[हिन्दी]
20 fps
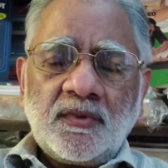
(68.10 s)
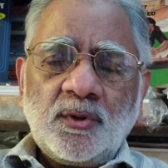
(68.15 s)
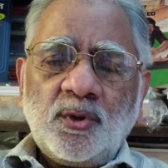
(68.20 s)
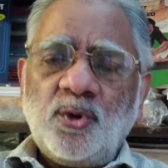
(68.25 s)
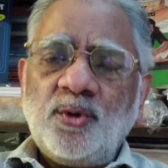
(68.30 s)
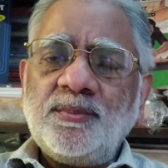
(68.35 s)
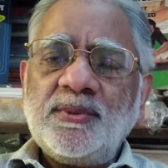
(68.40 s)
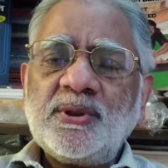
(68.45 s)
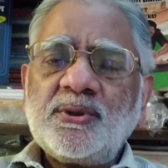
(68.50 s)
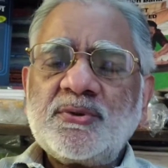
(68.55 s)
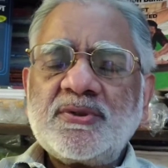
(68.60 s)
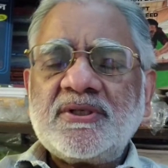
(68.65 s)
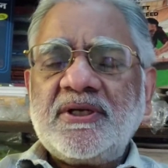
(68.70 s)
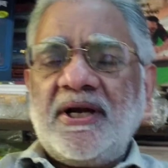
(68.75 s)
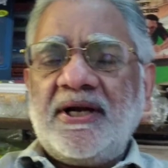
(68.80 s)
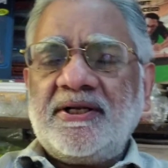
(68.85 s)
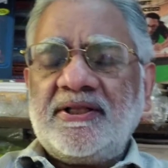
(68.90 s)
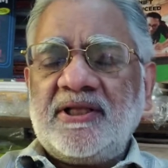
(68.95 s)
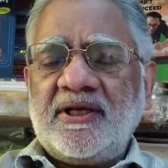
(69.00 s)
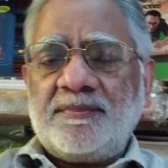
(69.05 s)
होम डेकोरेशन
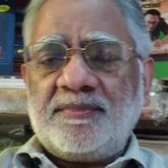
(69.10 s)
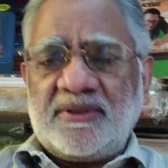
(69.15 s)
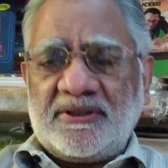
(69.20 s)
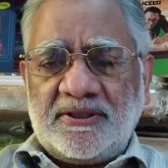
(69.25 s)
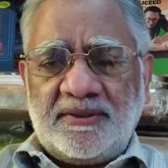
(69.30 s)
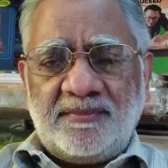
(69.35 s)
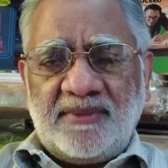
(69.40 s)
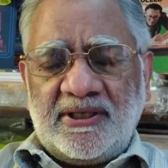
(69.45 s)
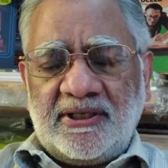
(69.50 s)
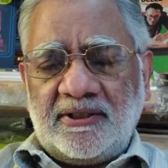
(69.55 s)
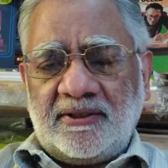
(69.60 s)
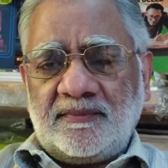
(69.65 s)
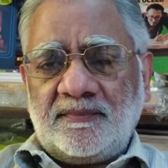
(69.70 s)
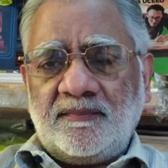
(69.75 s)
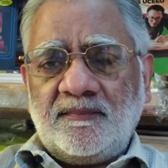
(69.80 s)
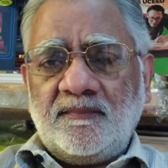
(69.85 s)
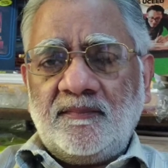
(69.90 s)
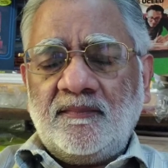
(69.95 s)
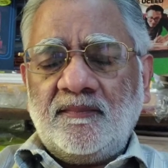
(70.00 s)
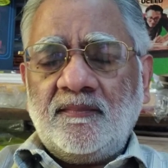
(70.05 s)
गाइड की एक प्रति मैंने
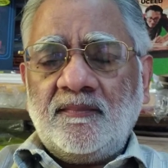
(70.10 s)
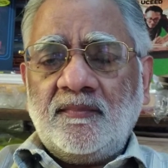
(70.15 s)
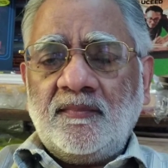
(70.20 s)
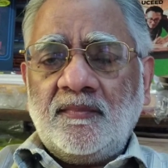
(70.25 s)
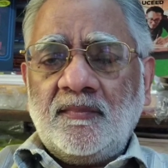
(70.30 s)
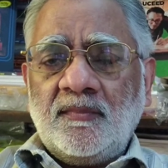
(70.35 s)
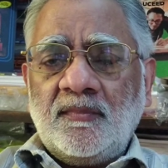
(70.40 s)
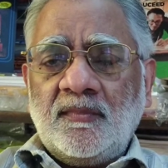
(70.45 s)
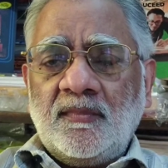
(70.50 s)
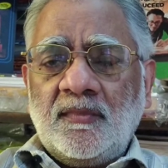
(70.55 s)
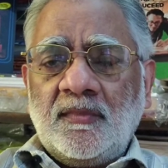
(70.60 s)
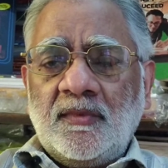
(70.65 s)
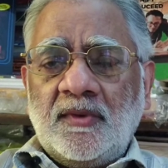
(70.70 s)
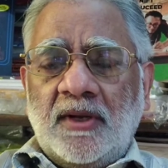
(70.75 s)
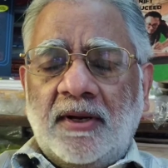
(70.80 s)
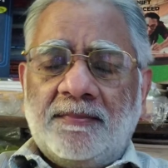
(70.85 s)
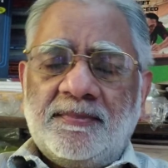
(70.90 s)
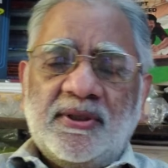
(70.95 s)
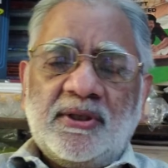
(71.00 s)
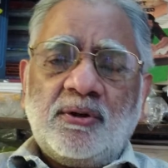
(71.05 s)

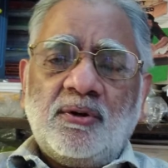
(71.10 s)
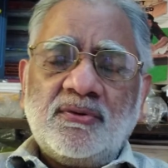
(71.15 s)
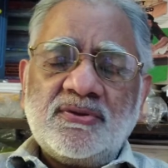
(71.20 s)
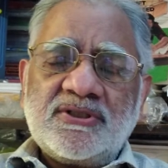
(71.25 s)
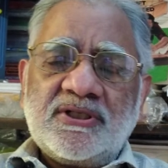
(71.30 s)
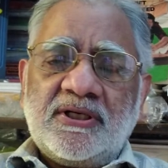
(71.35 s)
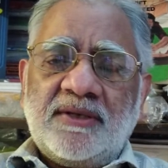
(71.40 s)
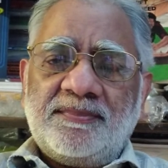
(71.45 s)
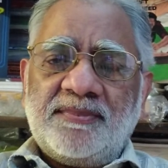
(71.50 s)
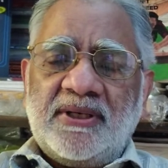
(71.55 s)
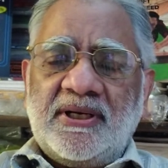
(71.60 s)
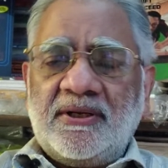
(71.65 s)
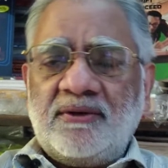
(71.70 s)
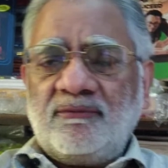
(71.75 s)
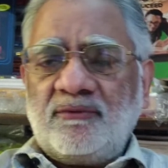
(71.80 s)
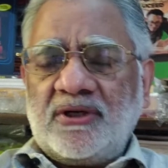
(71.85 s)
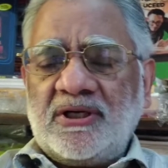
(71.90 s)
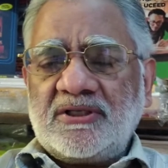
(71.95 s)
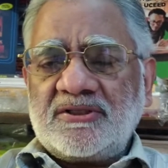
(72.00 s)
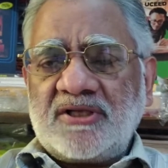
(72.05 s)
अपने काउंसिल अपने
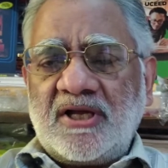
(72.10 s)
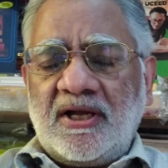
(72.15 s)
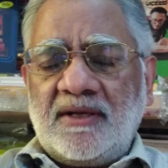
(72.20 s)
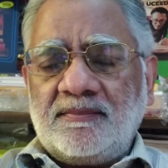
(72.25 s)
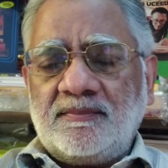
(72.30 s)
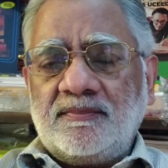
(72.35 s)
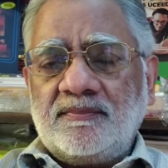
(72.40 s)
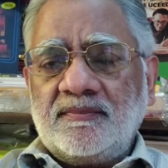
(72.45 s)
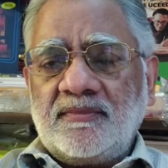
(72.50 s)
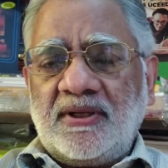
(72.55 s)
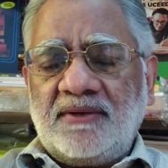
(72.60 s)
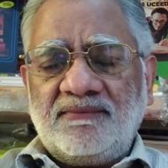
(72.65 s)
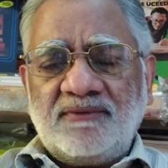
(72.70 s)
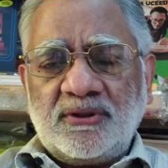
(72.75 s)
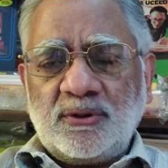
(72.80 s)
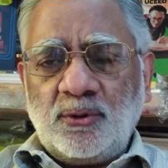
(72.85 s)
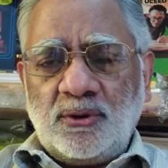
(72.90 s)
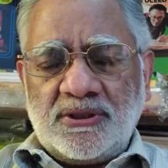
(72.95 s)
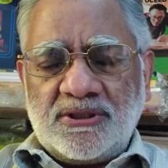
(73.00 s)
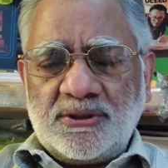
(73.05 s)
एडवोकेट साहब अरविंद
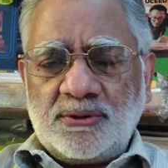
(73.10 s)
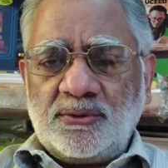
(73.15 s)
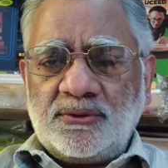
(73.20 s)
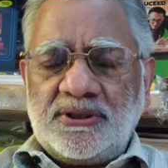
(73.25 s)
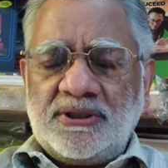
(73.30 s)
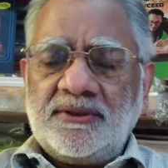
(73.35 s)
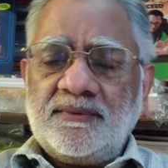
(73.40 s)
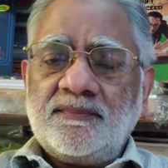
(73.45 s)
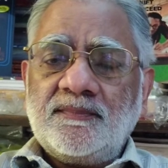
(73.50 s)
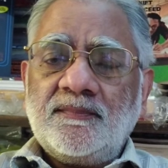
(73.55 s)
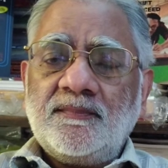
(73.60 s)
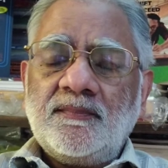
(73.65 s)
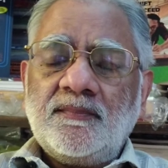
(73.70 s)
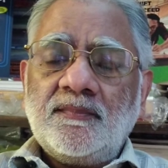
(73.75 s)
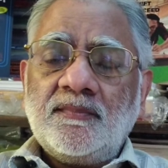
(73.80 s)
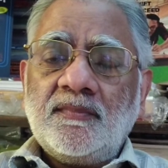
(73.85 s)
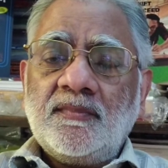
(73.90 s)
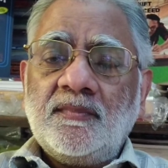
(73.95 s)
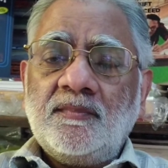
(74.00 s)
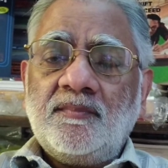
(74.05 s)
गोयल जी को दी
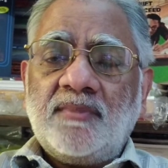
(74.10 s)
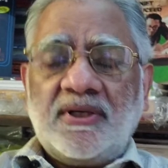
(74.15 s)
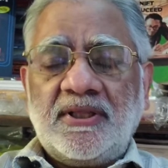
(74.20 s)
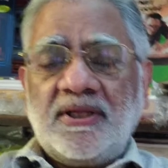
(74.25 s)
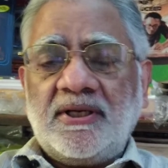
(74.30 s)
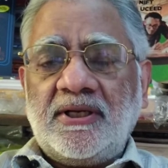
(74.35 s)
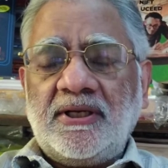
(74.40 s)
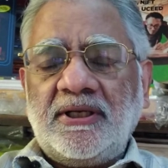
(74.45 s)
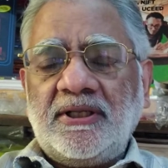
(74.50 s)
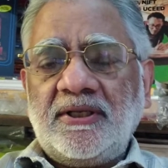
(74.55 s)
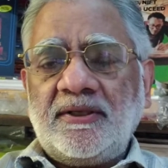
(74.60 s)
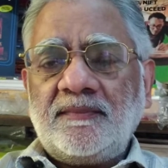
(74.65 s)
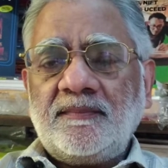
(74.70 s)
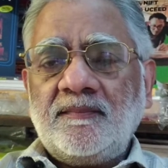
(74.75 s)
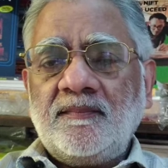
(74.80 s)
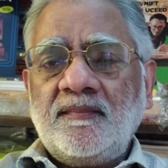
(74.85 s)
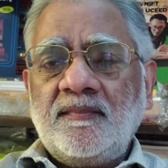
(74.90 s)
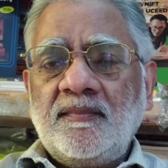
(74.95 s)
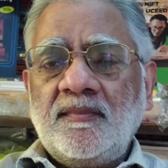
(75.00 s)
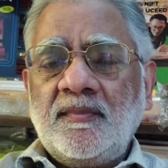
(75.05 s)
पढ़ने के लिए
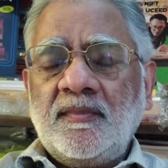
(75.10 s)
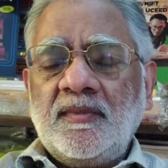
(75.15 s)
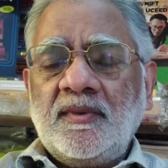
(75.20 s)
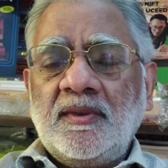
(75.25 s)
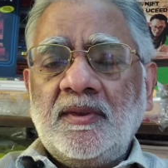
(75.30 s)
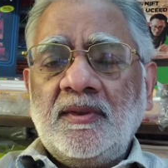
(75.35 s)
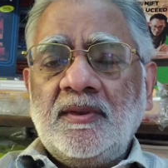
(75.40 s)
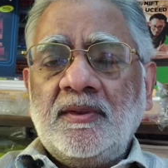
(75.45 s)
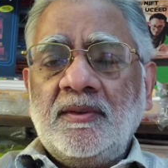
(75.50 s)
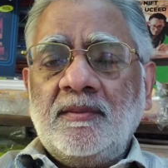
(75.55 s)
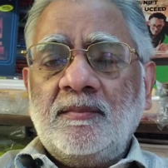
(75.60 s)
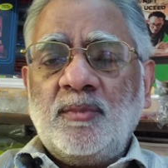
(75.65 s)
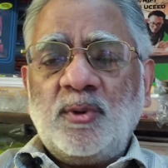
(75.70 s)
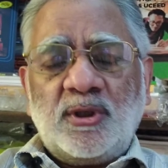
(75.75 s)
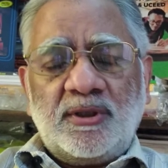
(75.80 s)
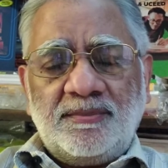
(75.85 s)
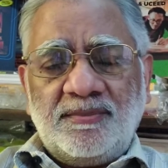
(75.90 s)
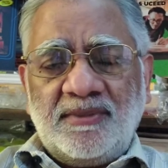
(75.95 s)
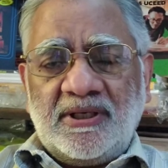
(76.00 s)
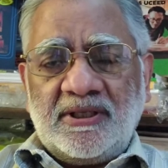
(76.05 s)

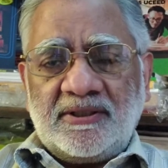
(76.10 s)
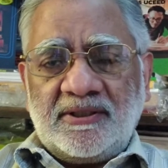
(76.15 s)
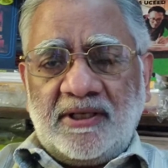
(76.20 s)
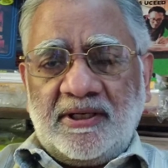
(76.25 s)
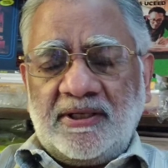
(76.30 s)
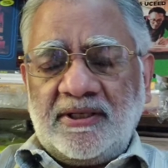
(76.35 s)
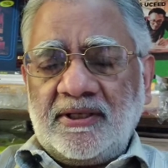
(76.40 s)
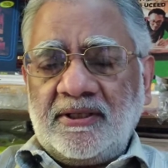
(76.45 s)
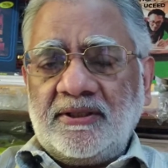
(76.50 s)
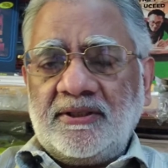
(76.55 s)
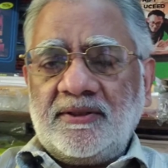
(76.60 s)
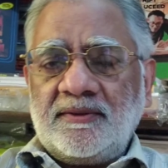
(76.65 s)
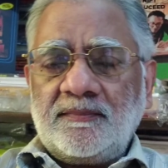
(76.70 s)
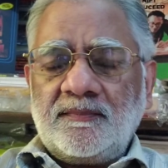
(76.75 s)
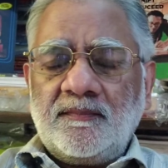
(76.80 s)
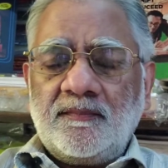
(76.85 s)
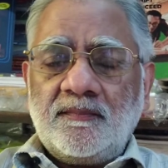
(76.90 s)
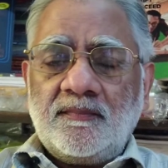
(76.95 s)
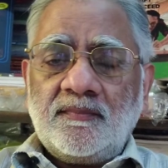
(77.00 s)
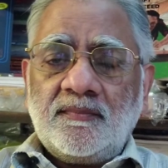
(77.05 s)
मुकदमे की तैयारी के लिए
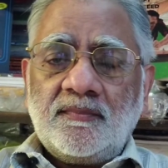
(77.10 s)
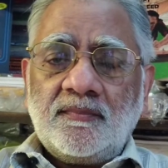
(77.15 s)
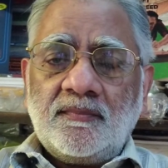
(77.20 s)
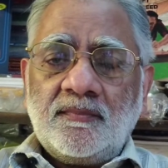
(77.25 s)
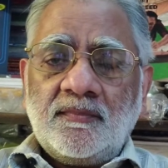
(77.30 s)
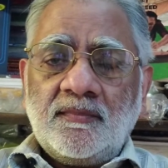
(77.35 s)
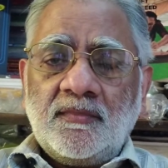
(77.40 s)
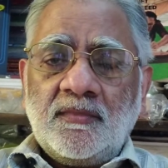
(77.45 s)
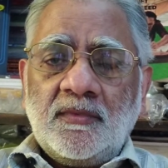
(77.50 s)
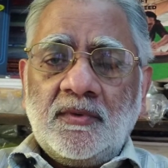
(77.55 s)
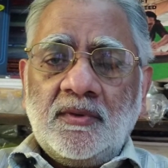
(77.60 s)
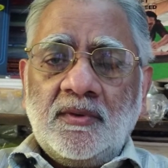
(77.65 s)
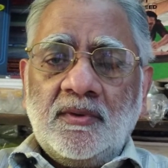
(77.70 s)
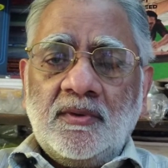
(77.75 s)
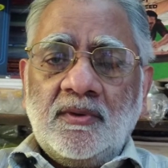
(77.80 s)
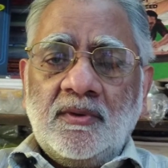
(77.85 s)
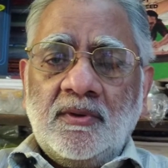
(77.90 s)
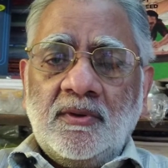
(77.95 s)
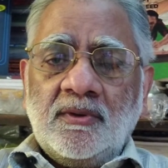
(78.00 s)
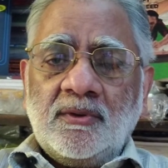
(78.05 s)

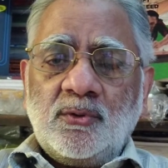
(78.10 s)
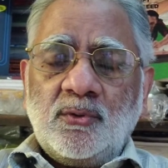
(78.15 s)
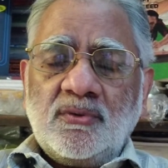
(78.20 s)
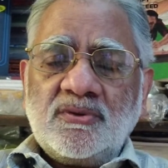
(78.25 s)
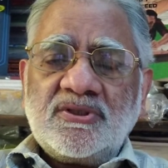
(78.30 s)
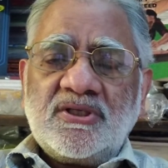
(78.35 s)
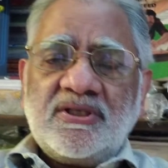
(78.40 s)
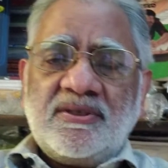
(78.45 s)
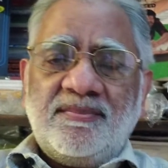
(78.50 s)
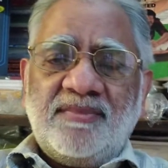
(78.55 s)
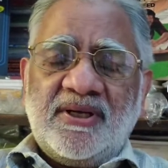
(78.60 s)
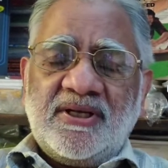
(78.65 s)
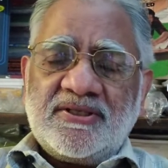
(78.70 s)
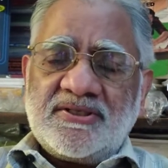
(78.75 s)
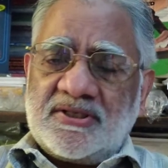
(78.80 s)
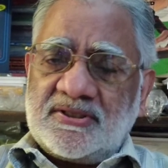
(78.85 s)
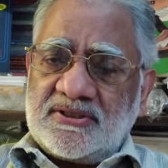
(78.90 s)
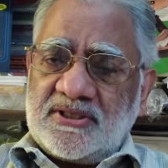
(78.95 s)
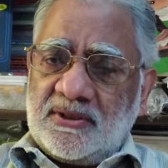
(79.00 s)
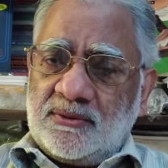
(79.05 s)
तो उनसे जब मेरी
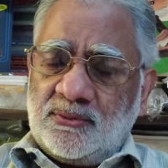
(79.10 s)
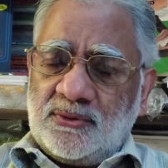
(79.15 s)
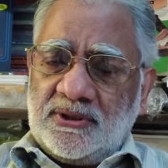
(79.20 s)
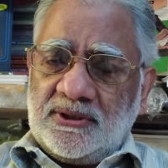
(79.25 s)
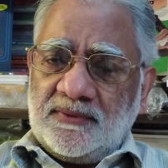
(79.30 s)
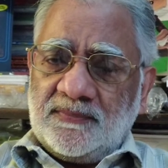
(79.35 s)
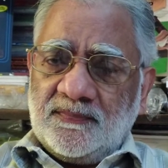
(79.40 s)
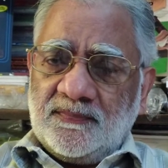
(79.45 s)
चर्चा हुई